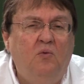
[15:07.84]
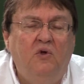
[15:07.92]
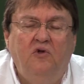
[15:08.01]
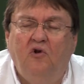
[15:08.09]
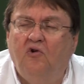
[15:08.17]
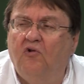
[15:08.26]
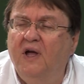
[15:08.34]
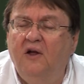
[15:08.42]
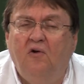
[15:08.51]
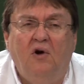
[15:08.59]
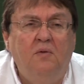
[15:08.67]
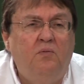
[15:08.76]
на... У него
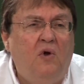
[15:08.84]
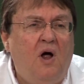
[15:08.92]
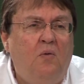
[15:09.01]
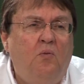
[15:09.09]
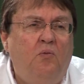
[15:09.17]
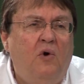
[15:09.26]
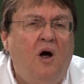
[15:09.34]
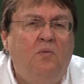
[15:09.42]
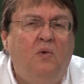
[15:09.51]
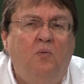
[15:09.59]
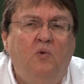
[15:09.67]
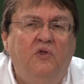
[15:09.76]
рак чуть на четвертой
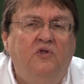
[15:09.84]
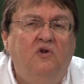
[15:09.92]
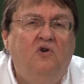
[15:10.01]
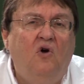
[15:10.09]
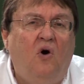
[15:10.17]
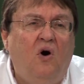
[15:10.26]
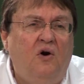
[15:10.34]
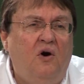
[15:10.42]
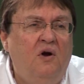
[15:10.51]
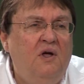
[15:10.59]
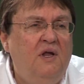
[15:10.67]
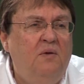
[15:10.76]
стадии.
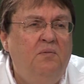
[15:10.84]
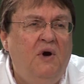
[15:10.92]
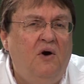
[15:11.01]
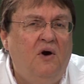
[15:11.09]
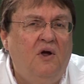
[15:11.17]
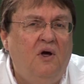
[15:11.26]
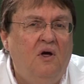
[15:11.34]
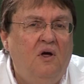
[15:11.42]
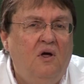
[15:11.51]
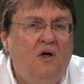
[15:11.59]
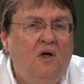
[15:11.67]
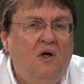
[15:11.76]
Я узнал о том,
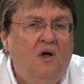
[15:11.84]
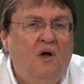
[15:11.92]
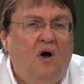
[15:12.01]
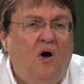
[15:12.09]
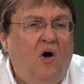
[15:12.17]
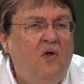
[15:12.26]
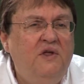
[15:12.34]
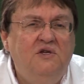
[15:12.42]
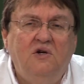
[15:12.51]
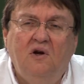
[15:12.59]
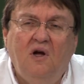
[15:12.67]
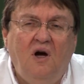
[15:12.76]
что у одних моих
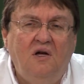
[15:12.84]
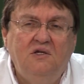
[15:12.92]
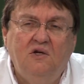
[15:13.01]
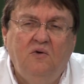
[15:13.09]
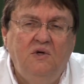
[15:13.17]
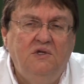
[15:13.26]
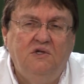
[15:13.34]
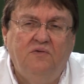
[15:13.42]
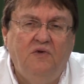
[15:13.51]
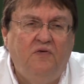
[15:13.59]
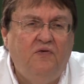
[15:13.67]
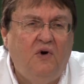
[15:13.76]
знакомых сейчас серьезные
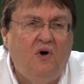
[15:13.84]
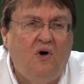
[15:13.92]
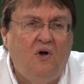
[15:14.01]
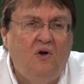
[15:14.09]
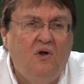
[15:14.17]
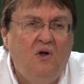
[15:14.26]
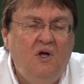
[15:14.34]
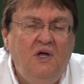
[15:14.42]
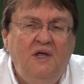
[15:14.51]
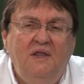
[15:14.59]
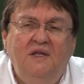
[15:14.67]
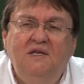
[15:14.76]
проблемы с
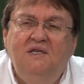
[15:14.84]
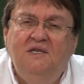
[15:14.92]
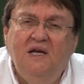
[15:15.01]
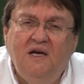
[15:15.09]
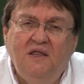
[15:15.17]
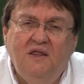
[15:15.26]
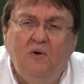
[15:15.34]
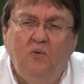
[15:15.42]
дочерью.